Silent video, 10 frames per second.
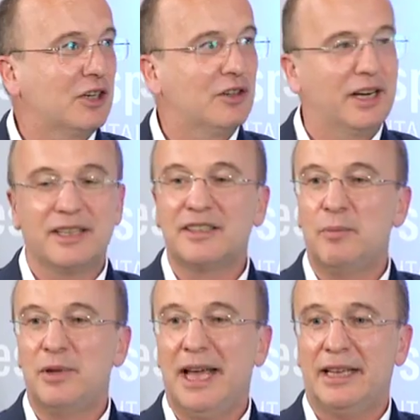con
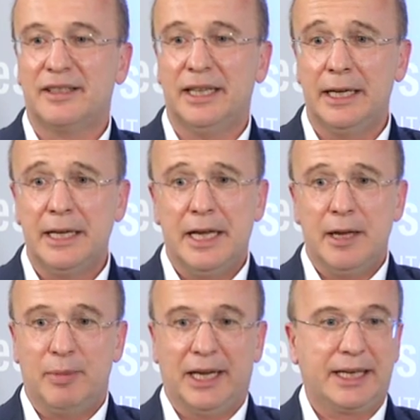SPS
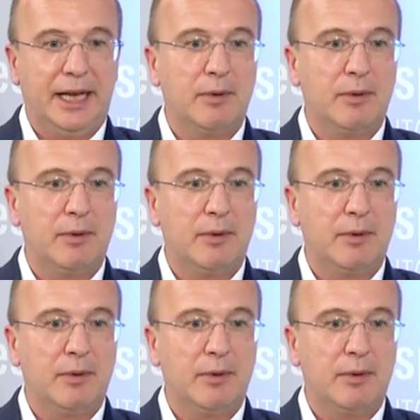perché